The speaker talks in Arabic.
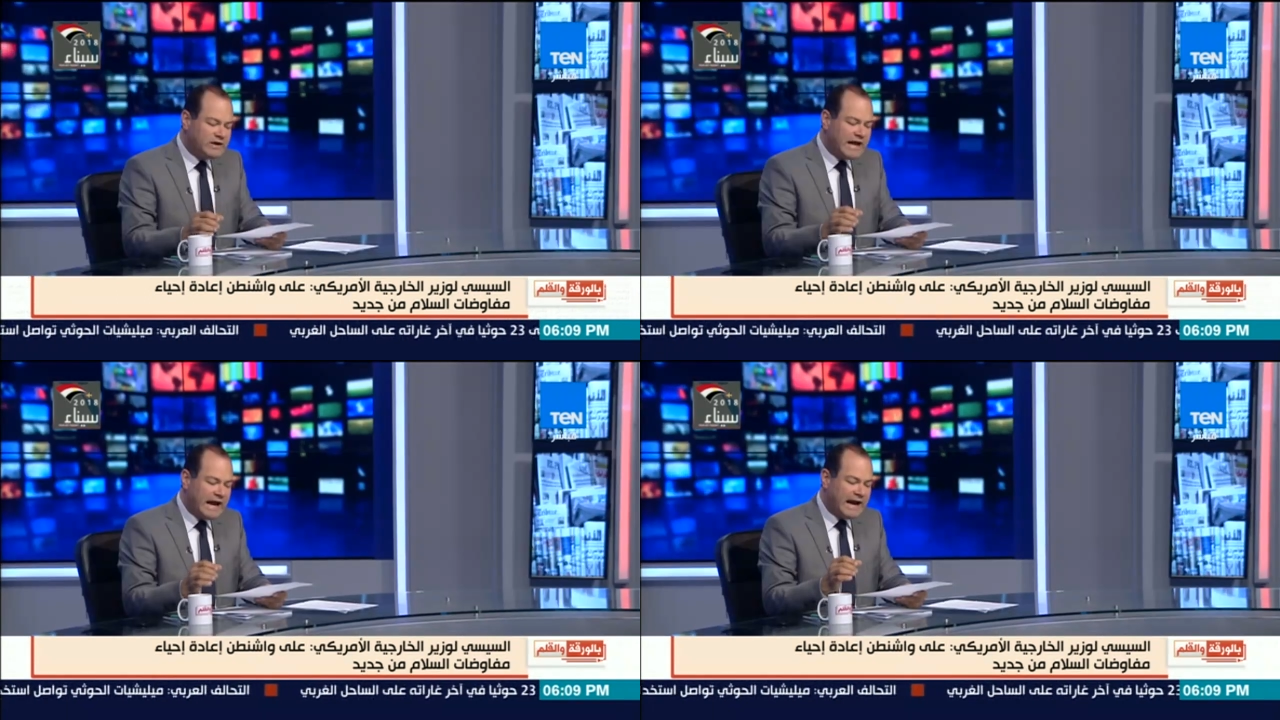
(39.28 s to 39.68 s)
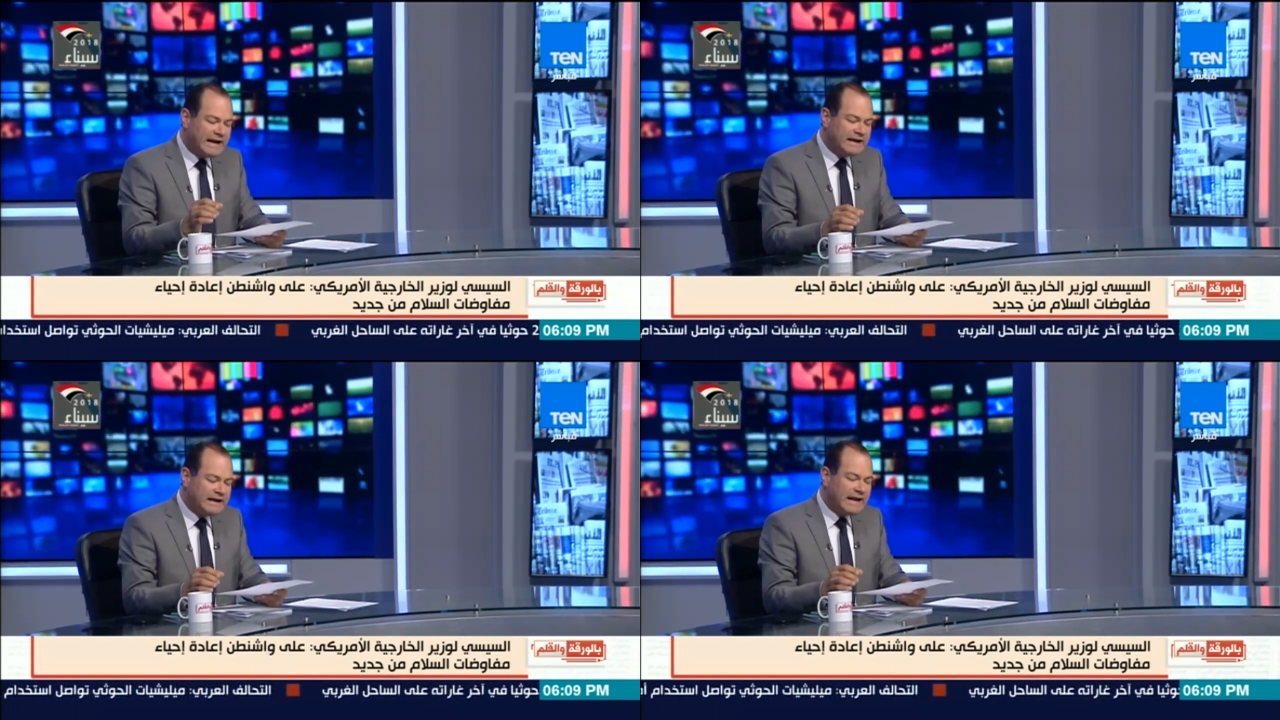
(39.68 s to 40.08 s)
إلى
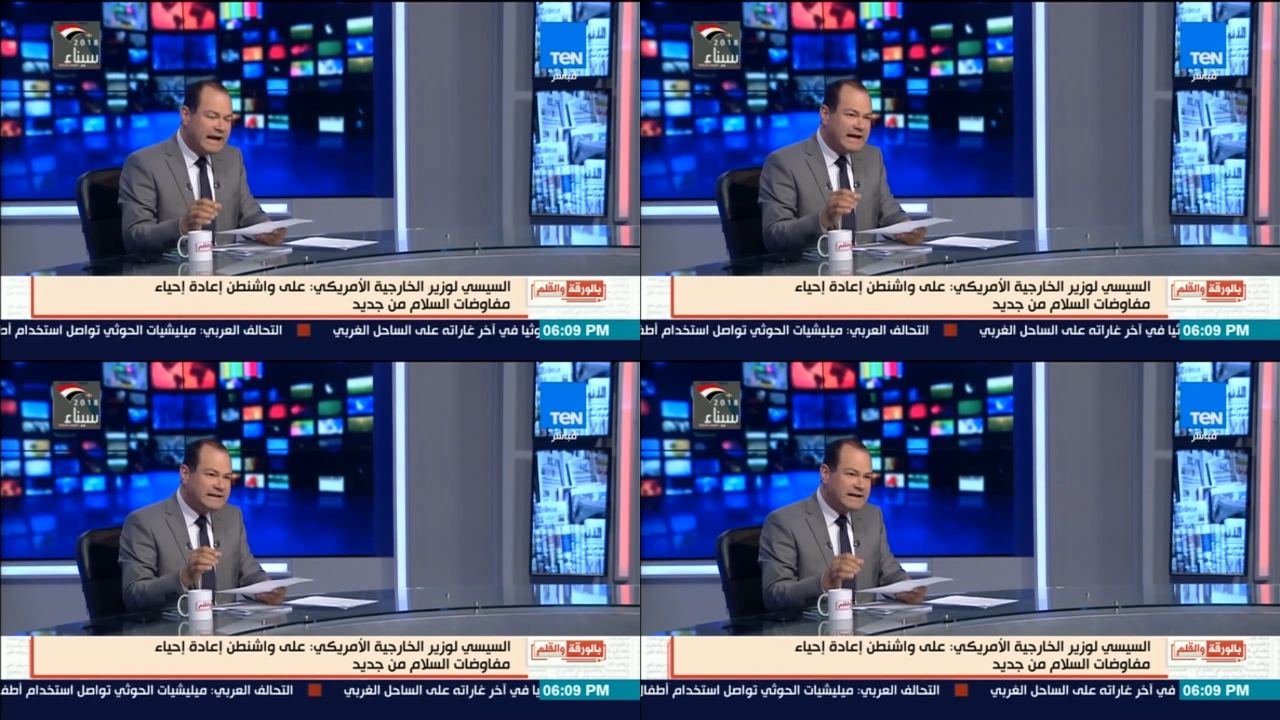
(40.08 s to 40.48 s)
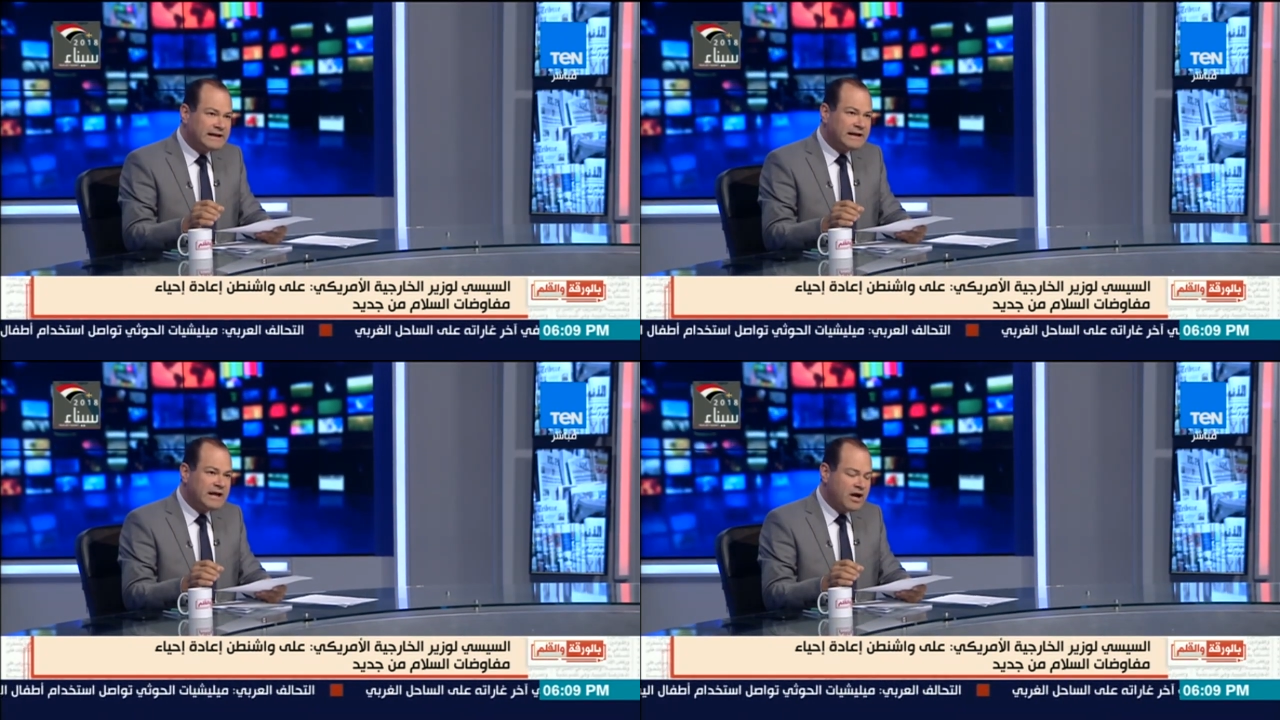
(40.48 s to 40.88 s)
حل
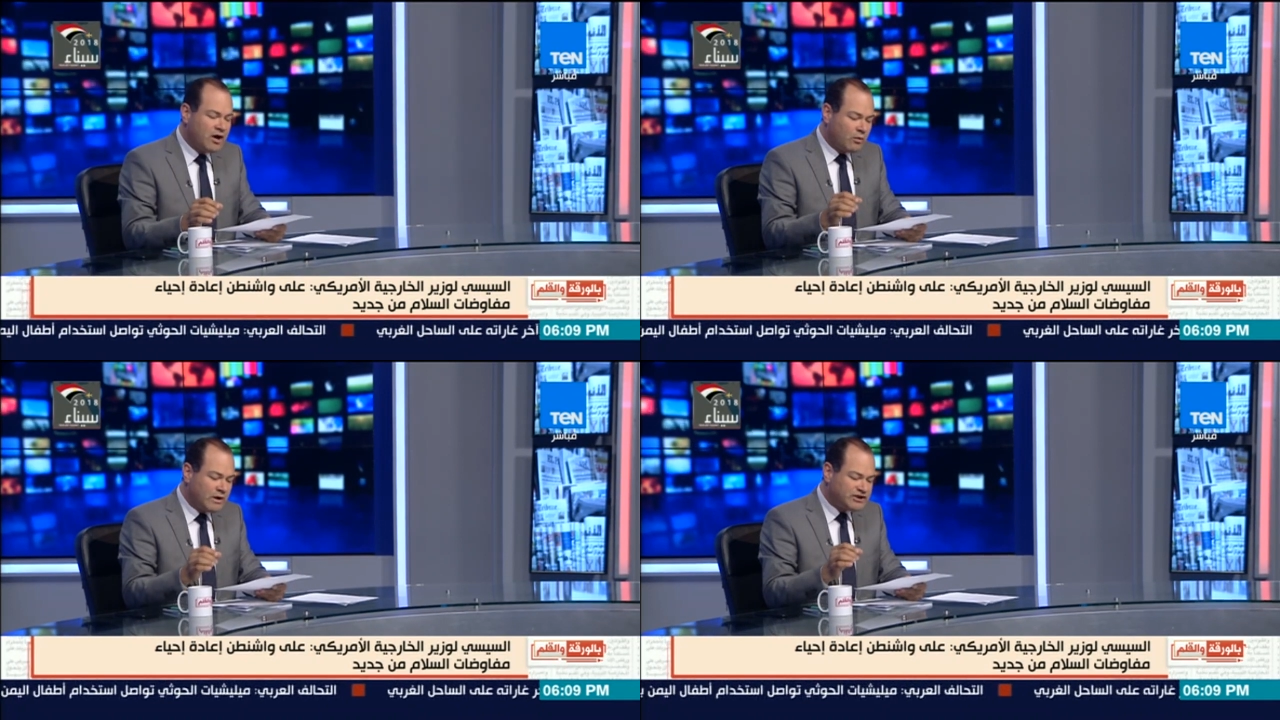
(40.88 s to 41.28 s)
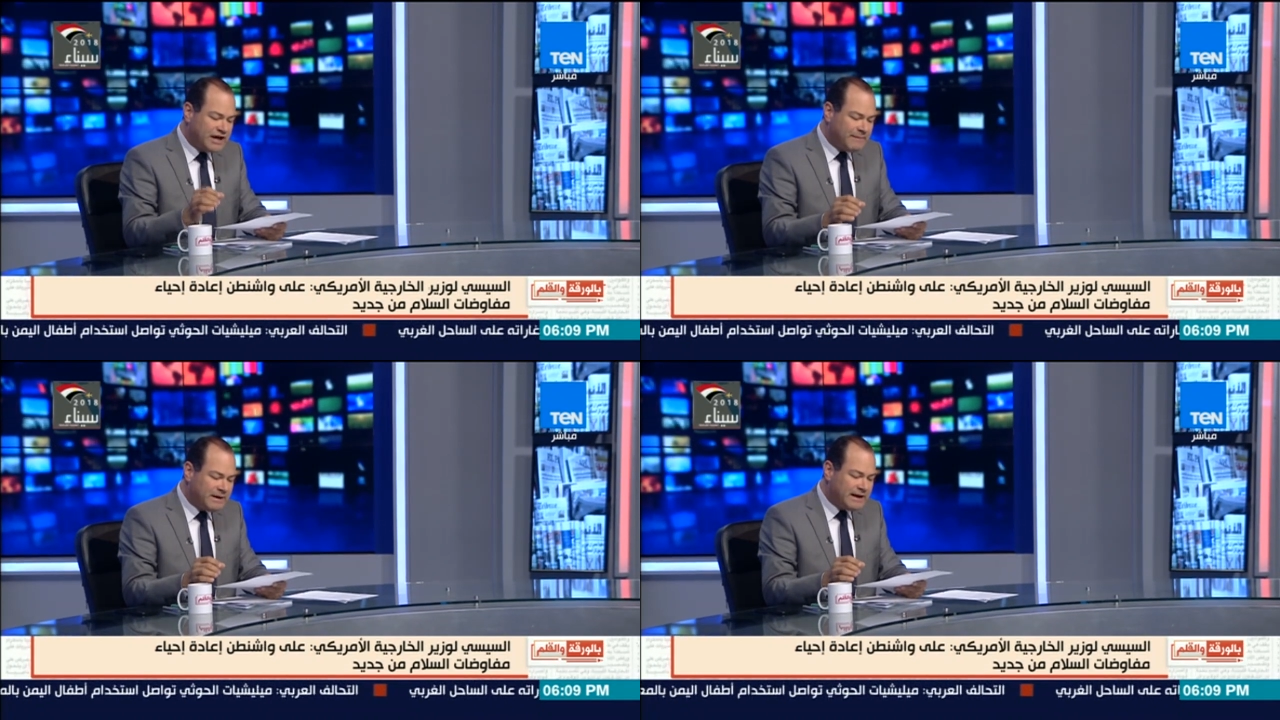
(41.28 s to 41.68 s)
عادل
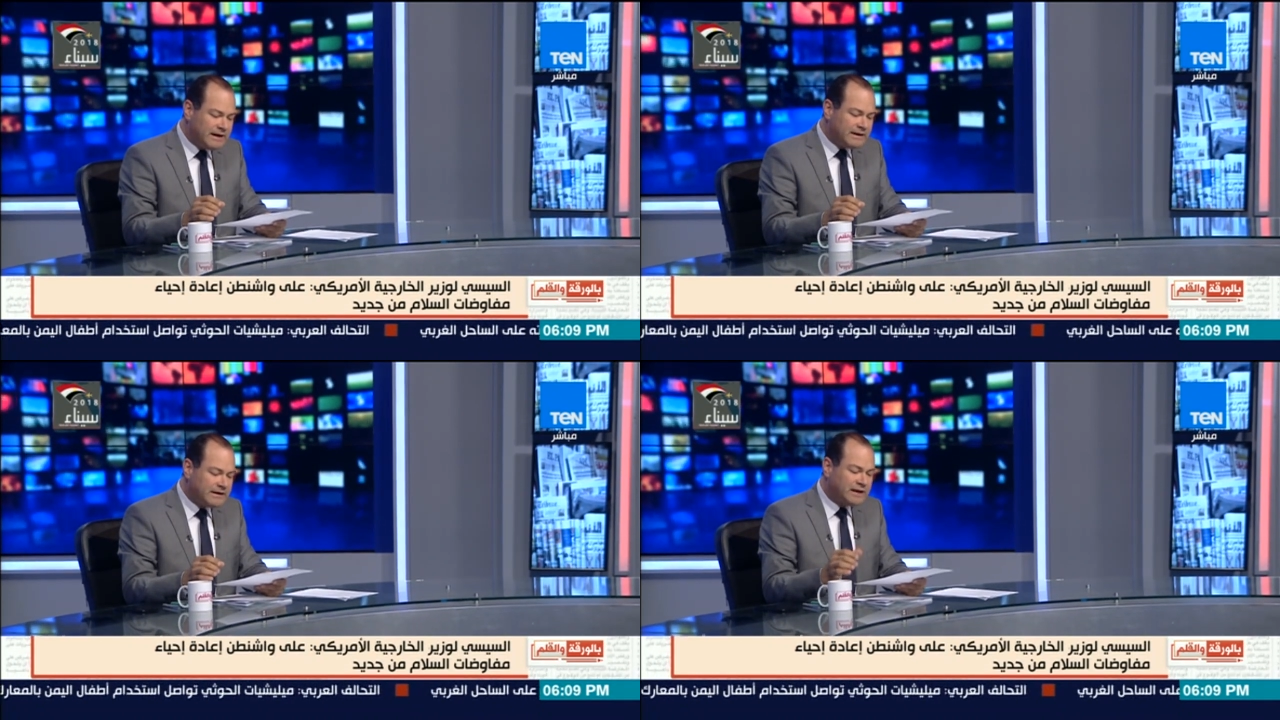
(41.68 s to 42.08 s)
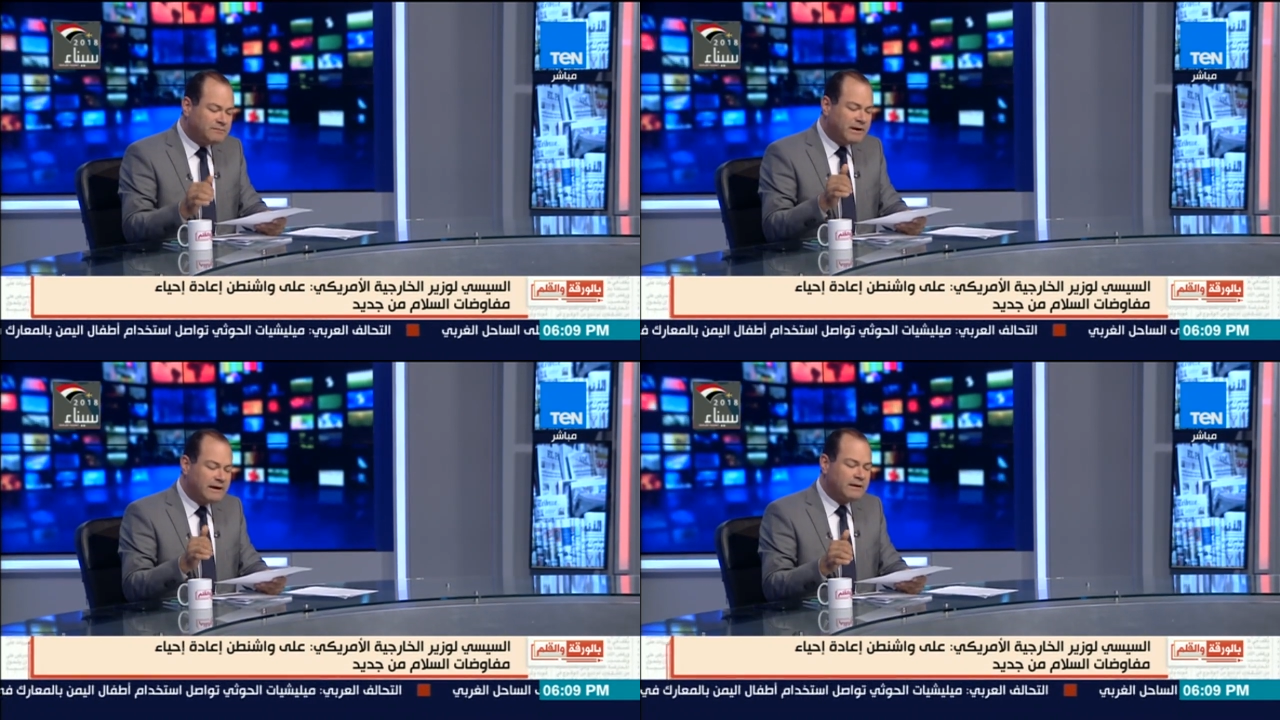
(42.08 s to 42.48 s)
وشامل
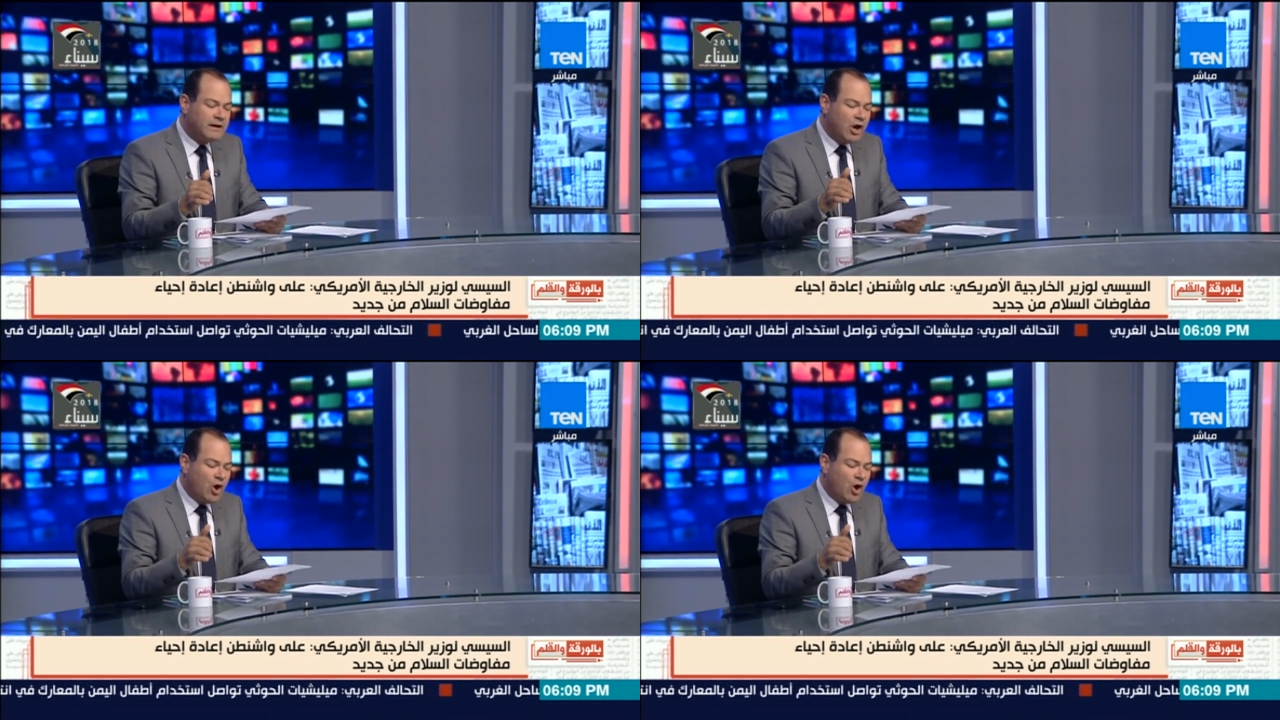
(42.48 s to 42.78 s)
يضمن